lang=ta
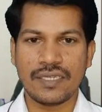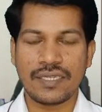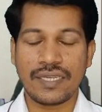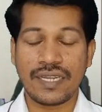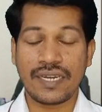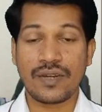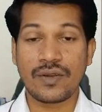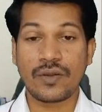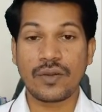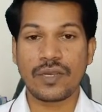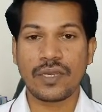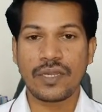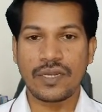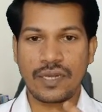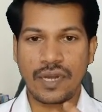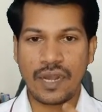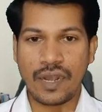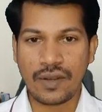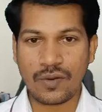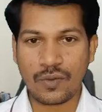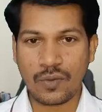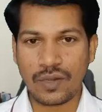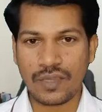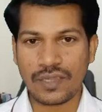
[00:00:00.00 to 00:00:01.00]
என்னோடய
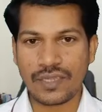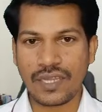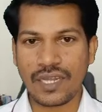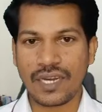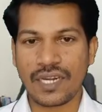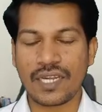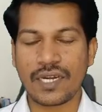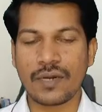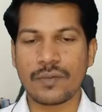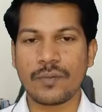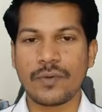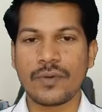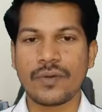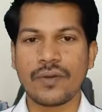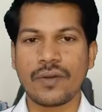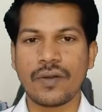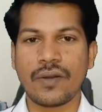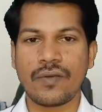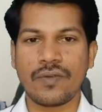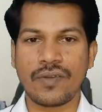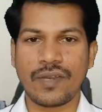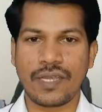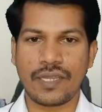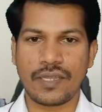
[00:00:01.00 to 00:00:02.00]
நான் குழந்தையாக இருக்கிறப்போ
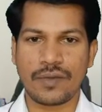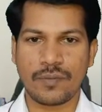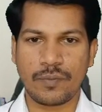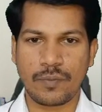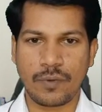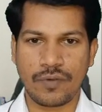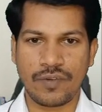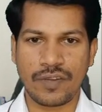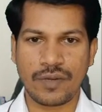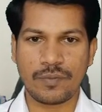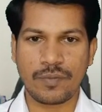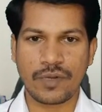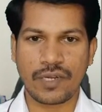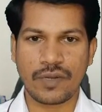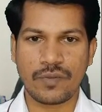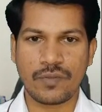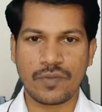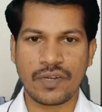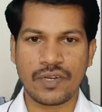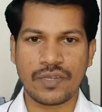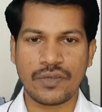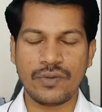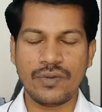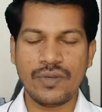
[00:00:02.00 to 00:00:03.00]
அவங்க அதை ப்ரொவைட் பண்ண
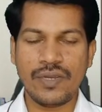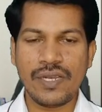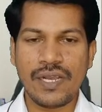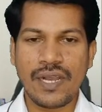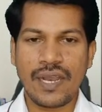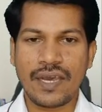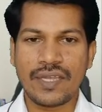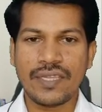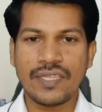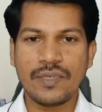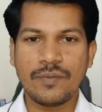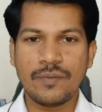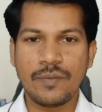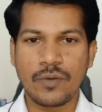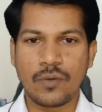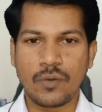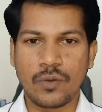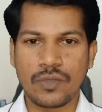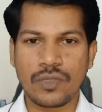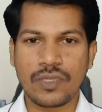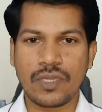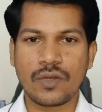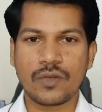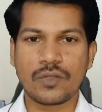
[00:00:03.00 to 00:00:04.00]
மாதிரியும் அது இப்போ
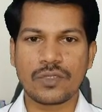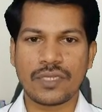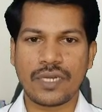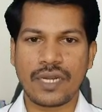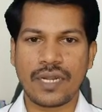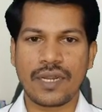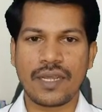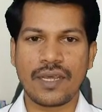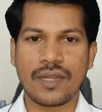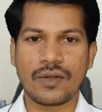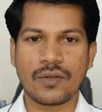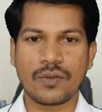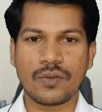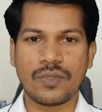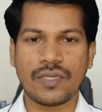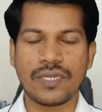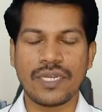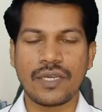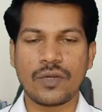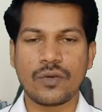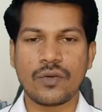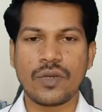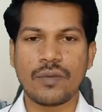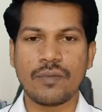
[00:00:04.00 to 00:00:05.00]
கொடுத்தா கொஞ்சம் நல்லாயிருக்கும்
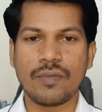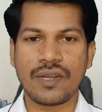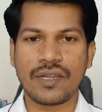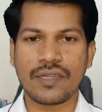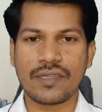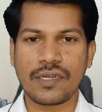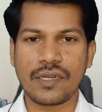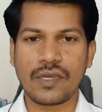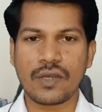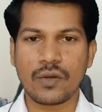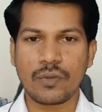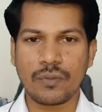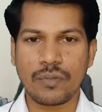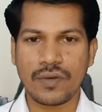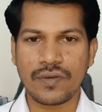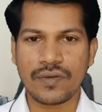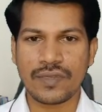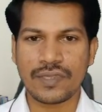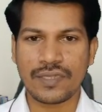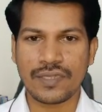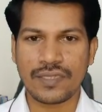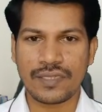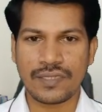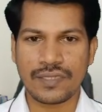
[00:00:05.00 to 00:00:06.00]
இன்றைக்குள்ள மருந்துலாம் ரொம்ப
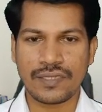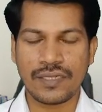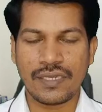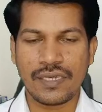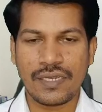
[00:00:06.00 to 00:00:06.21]
வந்து